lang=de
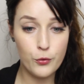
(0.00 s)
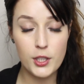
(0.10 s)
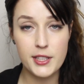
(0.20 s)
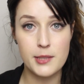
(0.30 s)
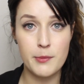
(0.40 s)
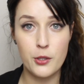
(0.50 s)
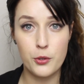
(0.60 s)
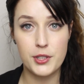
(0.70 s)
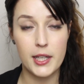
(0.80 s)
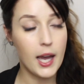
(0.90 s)
wühle ich das mal
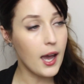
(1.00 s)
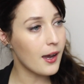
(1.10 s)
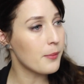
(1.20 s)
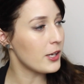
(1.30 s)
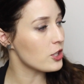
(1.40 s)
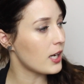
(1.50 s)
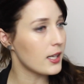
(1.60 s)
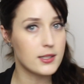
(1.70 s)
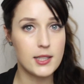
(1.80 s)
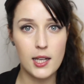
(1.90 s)
durch und denke, ach Mensch,
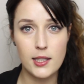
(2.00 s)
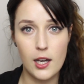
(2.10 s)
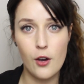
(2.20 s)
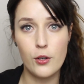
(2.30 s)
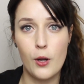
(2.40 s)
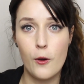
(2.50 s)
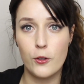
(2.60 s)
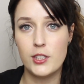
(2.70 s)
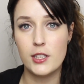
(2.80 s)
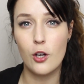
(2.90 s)
krass, die hatte ich ja auch noch
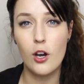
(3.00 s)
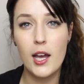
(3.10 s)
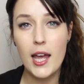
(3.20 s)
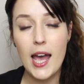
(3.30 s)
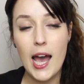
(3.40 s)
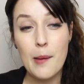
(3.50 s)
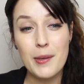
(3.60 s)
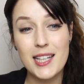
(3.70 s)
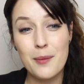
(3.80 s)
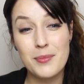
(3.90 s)
und die noch.
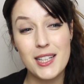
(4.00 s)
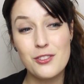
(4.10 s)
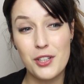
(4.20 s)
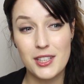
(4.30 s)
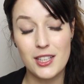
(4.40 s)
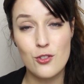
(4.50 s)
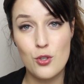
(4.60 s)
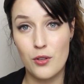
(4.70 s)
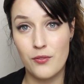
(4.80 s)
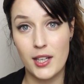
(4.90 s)
Aber ich habe nicht so richtig einen
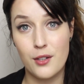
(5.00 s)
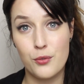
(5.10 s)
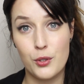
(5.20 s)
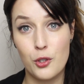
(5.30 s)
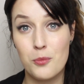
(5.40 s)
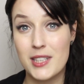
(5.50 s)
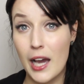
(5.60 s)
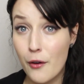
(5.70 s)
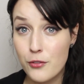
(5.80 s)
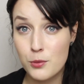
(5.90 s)
schönen Weg gefunden, um sie
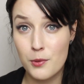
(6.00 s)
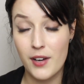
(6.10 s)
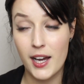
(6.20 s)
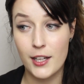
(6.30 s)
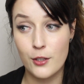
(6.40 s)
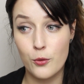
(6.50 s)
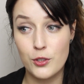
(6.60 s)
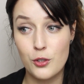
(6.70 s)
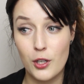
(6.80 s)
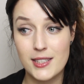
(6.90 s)
aufzubewahren
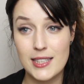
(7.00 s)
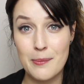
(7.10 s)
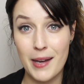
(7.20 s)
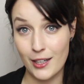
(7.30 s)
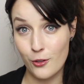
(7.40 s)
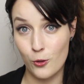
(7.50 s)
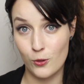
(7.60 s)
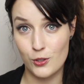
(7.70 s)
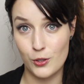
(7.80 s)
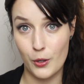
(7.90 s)
und trotzdem
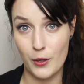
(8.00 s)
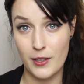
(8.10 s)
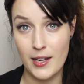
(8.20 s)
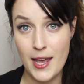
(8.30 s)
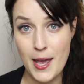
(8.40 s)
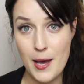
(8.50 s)
angucken zu können.